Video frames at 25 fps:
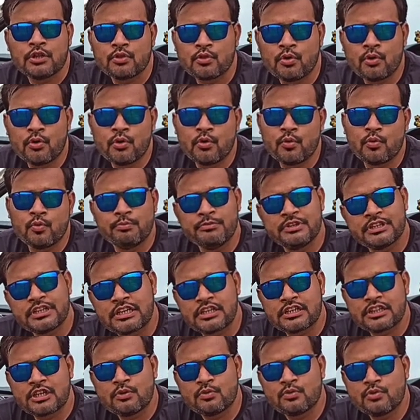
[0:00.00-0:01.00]
तो उम्मीद
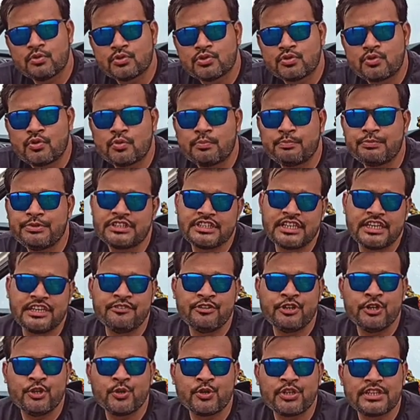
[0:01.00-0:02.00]
करता हूँ दोस्तों पिछले
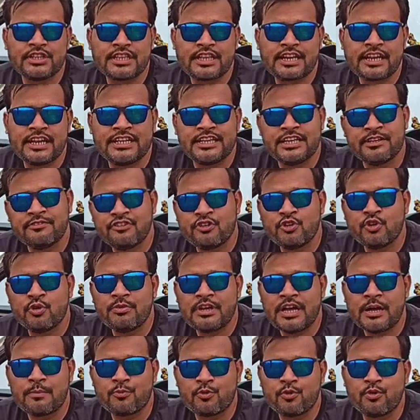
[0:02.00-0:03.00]
वीडियो की तरह ये वीडियो
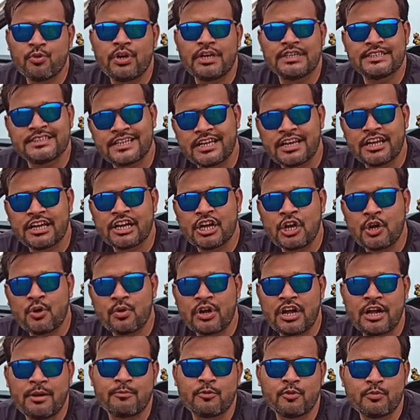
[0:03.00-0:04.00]
भी आपको अच्छा लगा
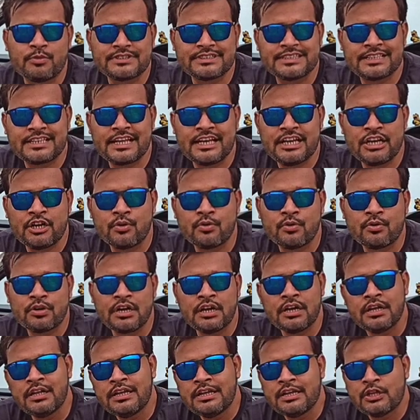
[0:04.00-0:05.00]
होगा आपको पसंद आया होगा